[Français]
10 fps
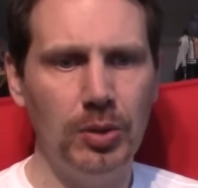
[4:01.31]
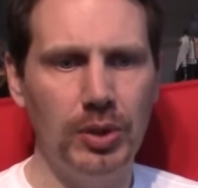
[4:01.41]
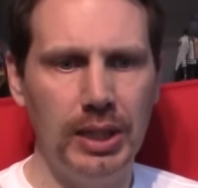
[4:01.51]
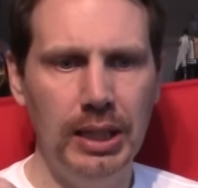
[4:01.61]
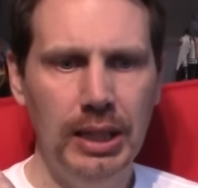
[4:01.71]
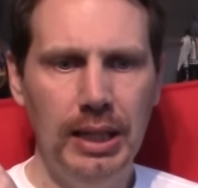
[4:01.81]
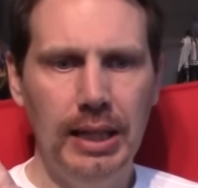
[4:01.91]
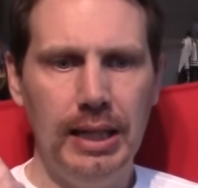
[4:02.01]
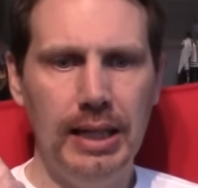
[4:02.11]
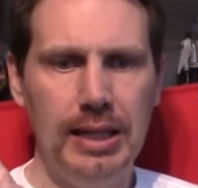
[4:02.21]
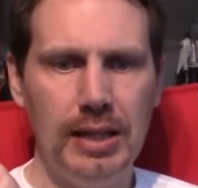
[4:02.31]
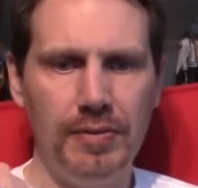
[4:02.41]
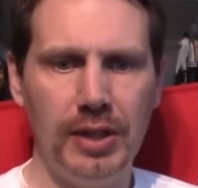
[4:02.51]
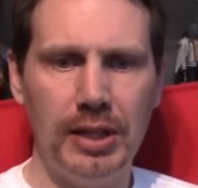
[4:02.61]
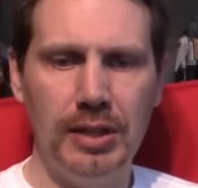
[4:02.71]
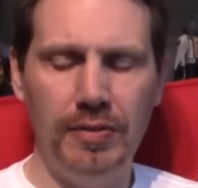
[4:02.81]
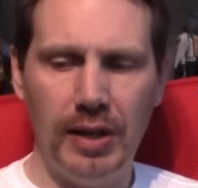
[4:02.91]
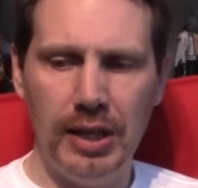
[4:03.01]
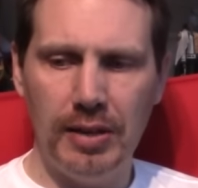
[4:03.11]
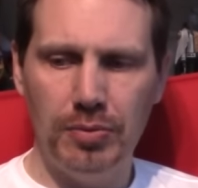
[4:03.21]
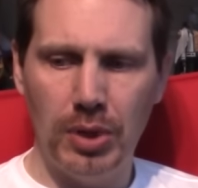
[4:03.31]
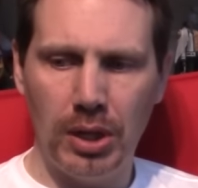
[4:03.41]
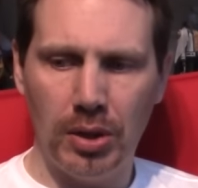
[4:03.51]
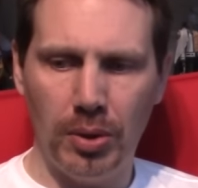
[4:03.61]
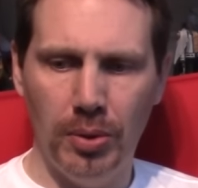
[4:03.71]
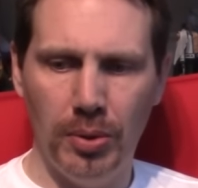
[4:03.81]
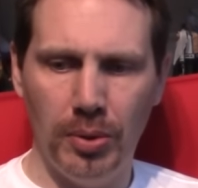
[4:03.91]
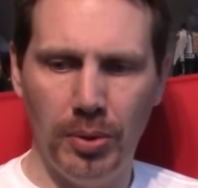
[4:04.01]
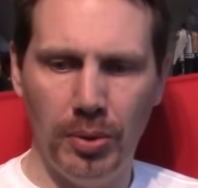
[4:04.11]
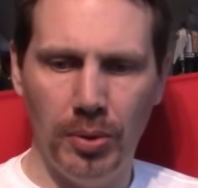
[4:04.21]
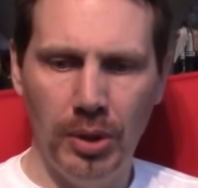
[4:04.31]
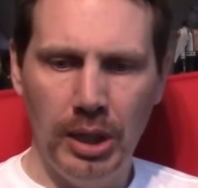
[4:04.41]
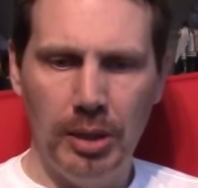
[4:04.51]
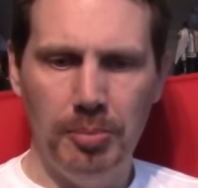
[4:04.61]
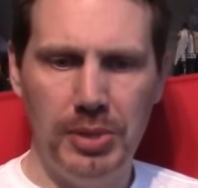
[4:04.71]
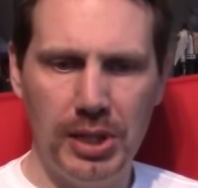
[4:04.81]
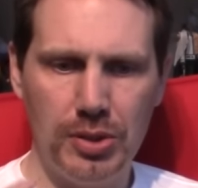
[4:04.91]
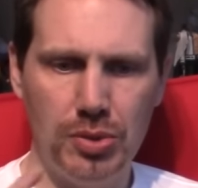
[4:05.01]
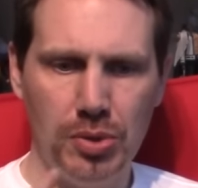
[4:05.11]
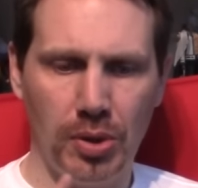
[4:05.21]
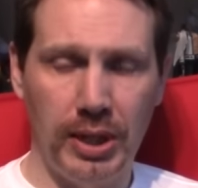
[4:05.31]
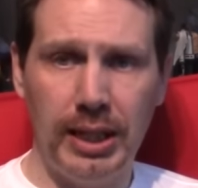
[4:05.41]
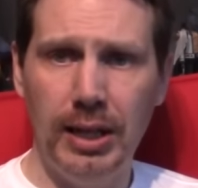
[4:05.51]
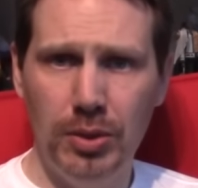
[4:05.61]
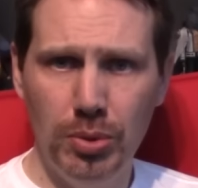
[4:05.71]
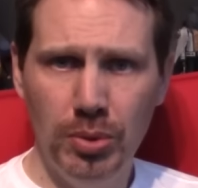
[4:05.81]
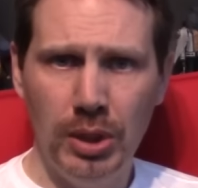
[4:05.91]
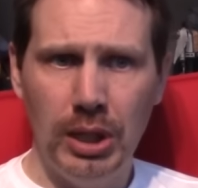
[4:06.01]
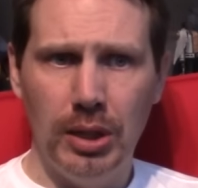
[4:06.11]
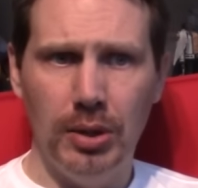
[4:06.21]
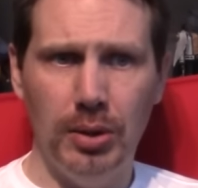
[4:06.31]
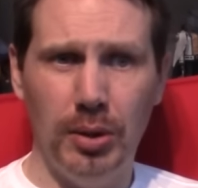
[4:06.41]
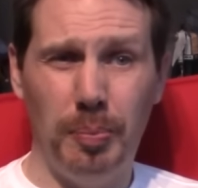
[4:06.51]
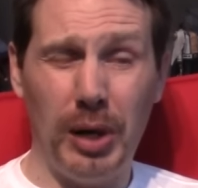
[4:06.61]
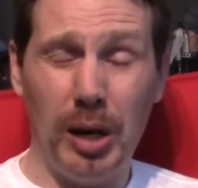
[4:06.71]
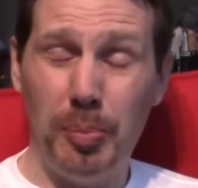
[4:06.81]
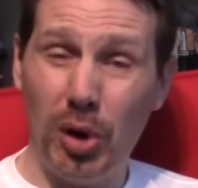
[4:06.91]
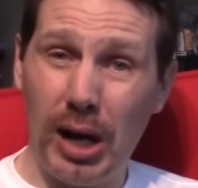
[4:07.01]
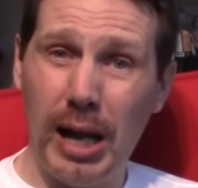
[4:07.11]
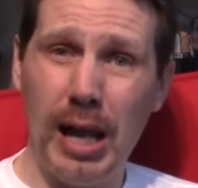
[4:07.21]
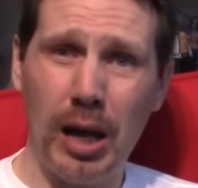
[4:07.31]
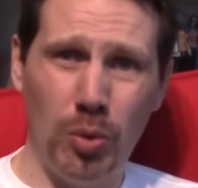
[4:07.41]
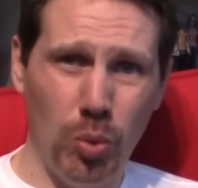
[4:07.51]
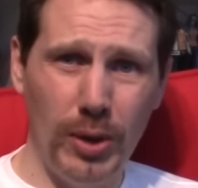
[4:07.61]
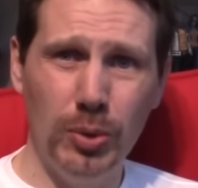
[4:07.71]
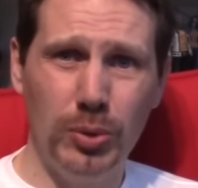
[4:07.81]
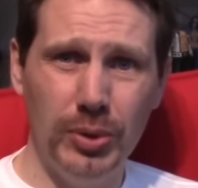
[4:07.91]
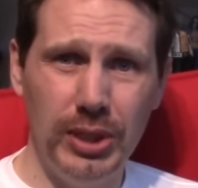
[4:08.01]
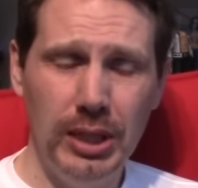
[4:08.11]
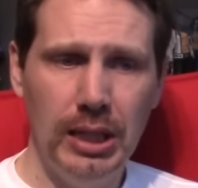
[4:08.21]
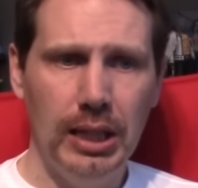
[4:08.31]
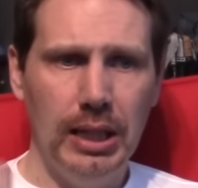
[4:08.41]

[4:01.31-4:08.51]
à côté. Il, y a, il va y avoir euh, bien sûr Kaidou. Euh, par rapport à l'arc Wanokuni.